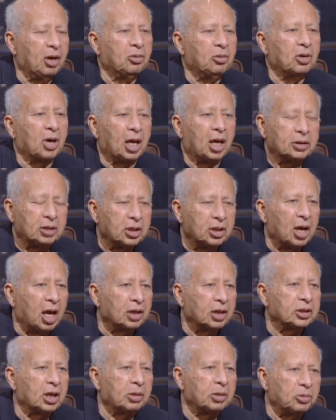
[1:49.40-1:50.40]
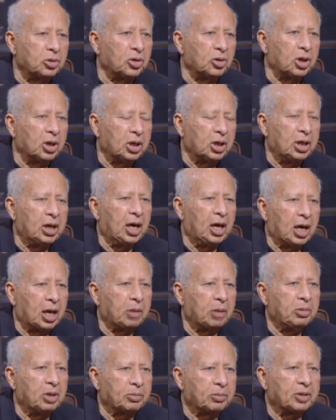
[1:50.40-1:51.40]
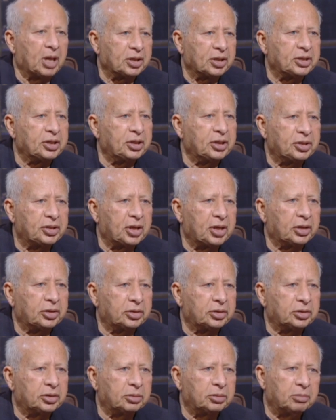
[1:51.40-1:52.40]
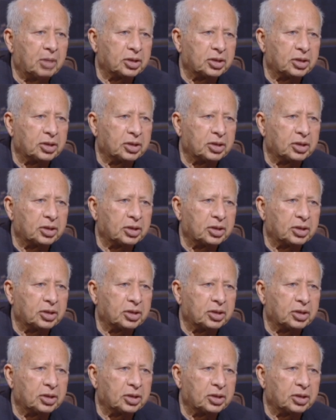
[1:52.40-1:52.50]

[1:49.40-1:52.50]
ولغايه النهارده انا بروح الليله الكبيره بتاعت سيدي السيد آه.